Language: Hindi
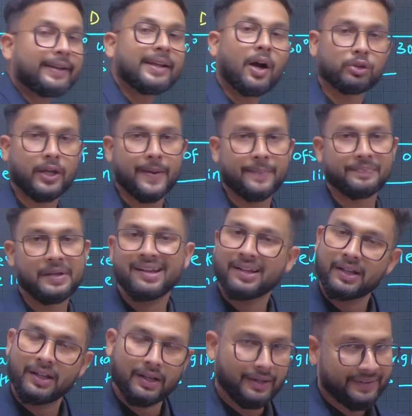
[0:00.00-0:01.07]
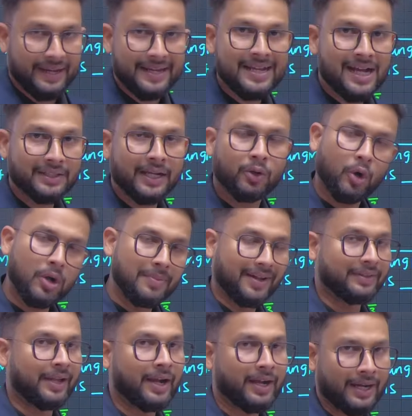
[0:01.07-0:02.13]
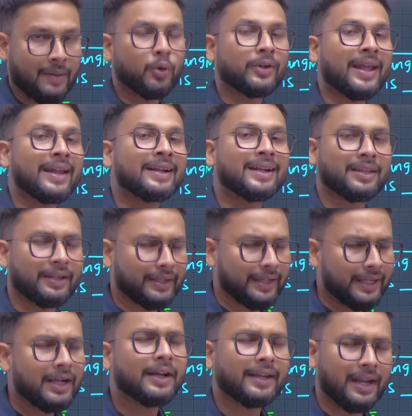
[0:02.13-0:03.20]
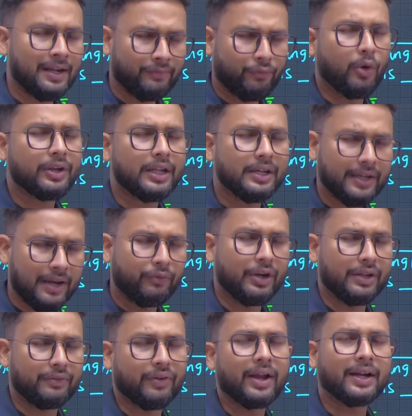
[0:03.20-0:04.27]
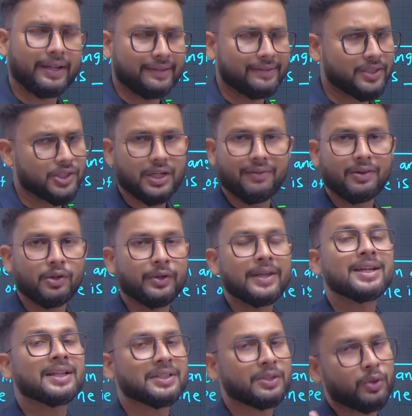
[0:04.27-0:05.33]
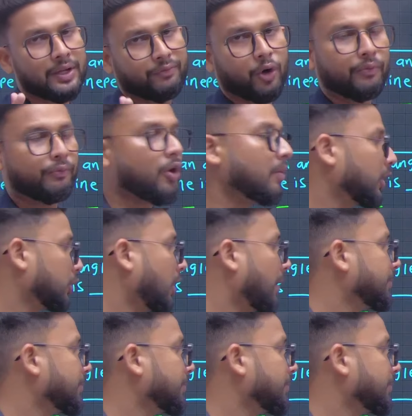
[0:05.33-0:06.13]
क्या होता है नहीं याद है कोई बात नहीं अगर आपको टेन का थर्टी का टेन फोर्टी टेन फोर्टी फाइव का टेन सिक्सटी का वैल्यू नहीं याद है तो एक फॉर्मूला तो